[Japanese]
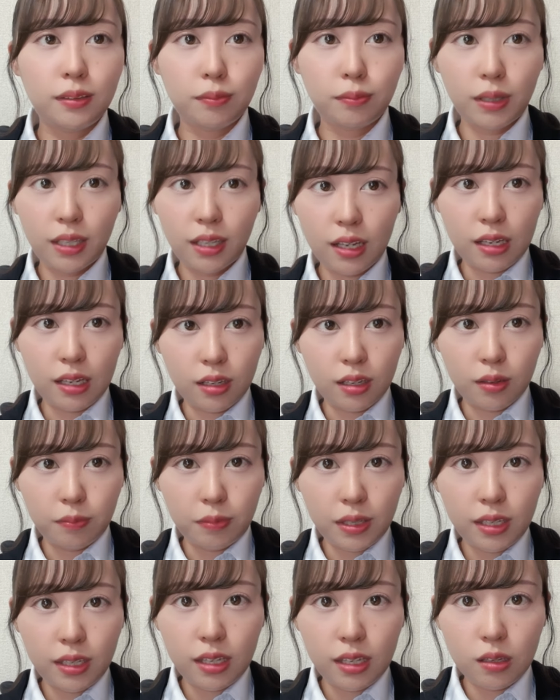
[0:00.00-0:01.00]
まだ
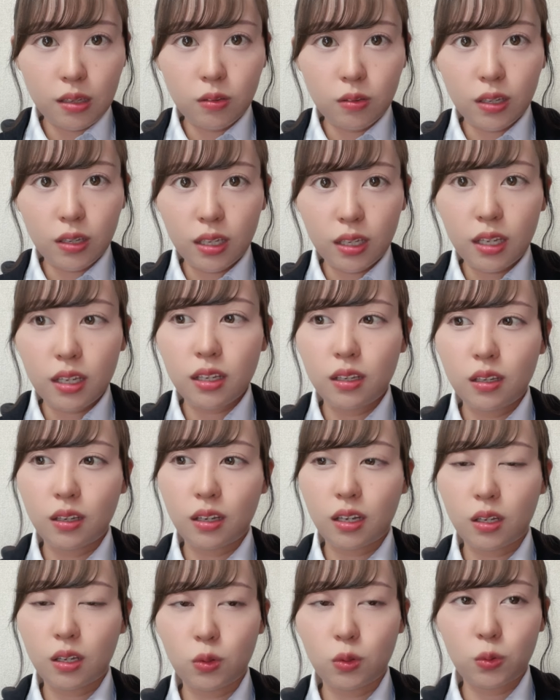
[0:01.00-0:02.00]
B リーグがね
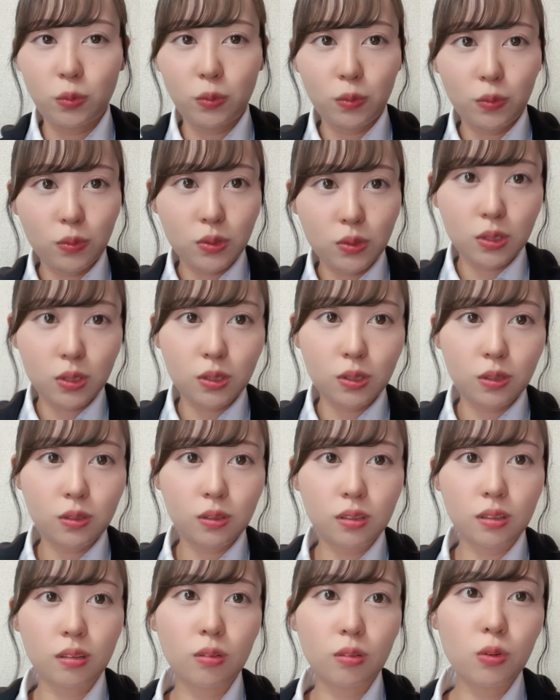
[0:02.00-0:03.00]
あの続
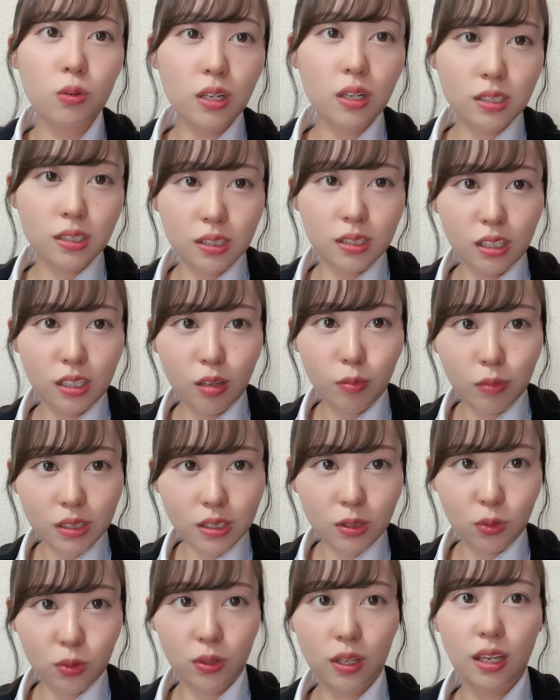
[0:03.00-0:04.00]
くところは続いてま
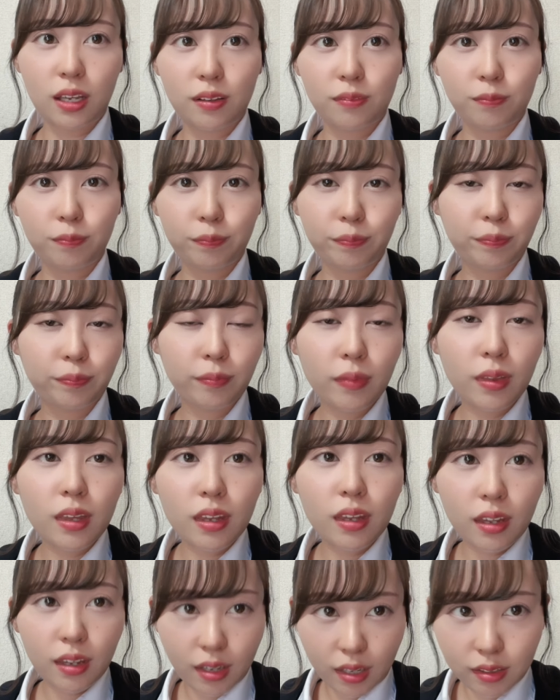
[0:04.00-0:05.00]
すので
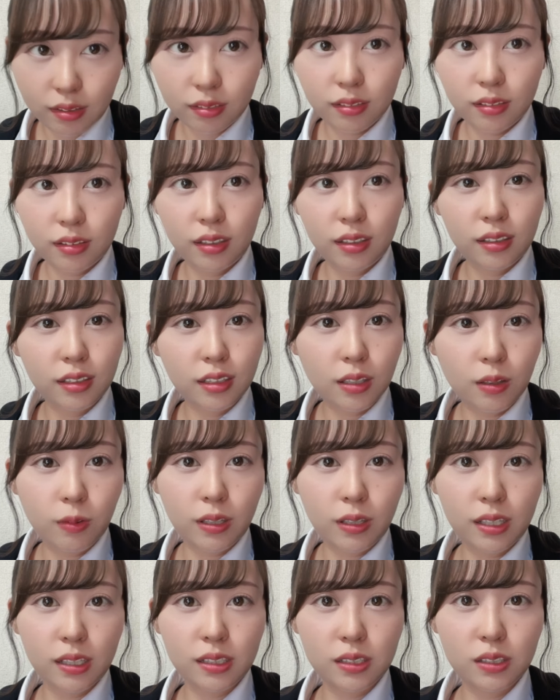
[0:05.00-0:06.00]
変
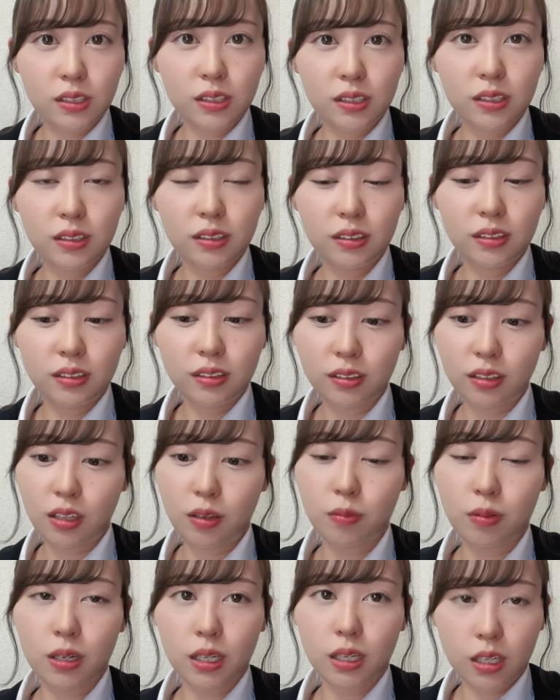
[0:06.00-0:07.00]
わらず
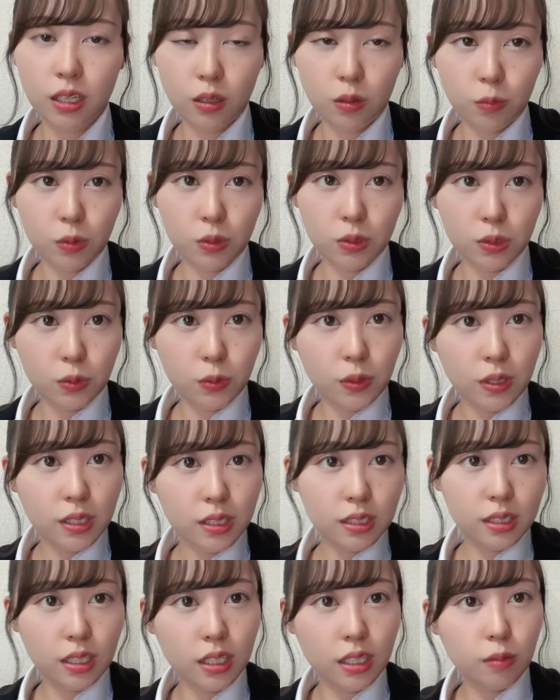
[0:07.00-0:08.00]
茨城動物応
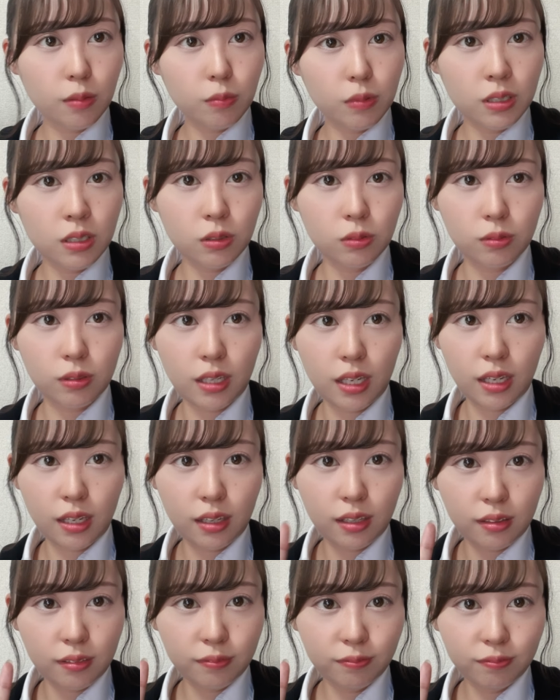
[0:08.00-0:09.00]
援していきましょう
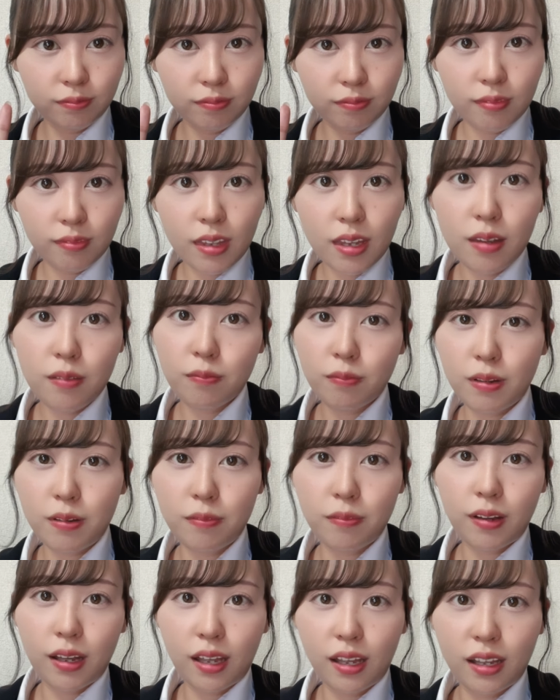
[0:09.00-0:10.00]
ね
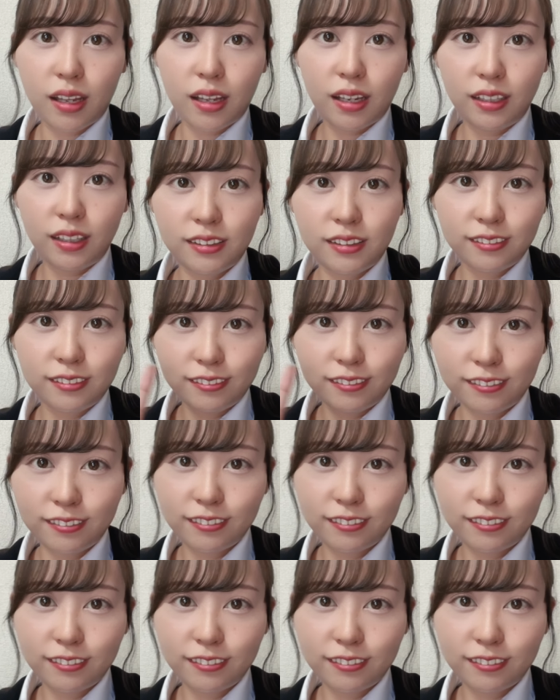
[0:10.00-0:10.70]
バイバーイ